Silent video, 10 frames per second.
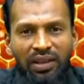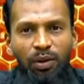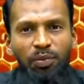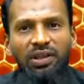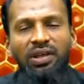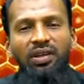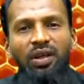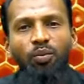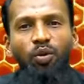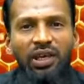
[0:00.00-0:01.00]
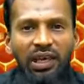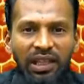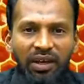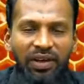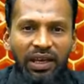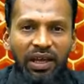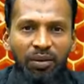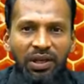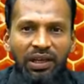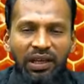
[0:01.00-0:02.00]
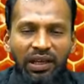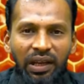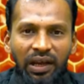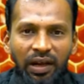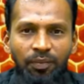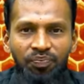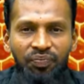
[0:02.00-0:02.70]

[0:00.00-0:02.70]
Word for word: அதிகப்படுத்துறதுக்கு முக்கிய தேவை என்ன அப்படின்னு கேட்டிங்கனாக்கா